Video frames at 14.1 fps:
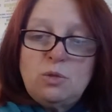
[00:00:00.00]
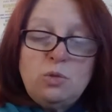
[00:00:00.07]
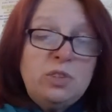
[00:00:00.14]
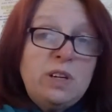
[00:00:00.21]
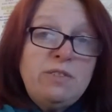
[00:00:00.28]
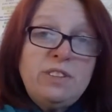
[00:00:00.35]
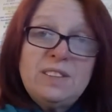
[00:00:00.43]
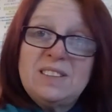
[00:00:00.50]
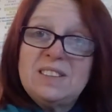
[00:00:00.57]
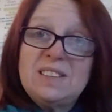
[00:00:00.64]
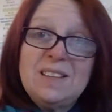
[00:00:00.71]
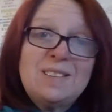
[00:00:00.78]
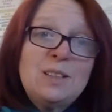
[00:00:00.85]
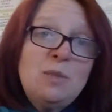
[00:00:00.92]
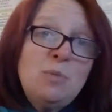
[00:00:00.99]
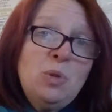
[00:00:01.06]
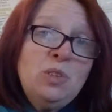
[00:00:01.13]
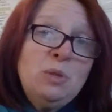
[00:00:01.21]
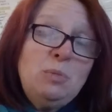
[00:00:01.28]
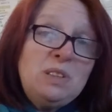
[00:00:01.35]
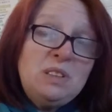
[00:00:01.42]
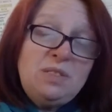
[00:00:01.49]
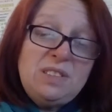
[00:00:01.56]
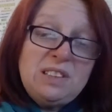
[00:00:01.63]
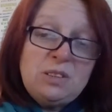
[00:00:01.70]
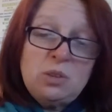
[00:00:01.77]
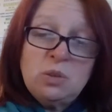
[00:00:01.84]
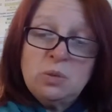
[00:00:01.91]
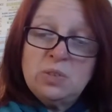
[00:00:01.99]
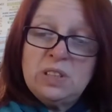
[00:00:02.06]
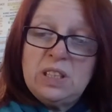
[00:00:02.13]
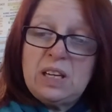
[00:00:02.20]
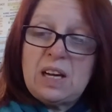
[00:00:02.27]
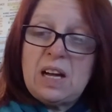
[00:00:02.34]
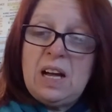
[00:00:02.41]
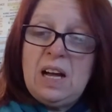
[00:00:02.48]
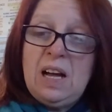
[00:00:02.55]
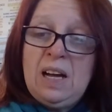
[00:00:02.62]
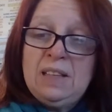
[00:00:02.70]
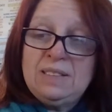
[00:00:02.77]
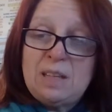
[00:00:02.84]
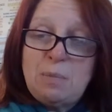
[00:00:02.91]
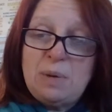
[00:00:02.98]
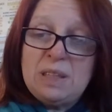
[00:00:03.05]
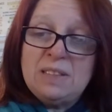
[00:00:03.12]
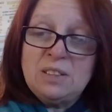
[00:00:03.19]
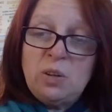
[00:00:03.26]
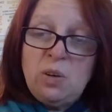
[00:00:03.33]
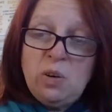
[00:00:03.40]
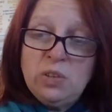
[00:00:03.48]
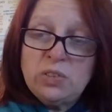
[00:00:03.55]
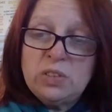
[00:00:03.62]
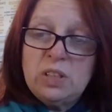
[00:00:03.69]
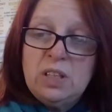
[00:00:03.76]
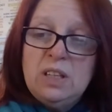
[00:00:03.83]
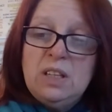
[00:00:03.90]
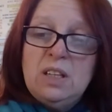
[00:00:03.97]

vous aviez certainement des bénéfices secondaires à sa présence.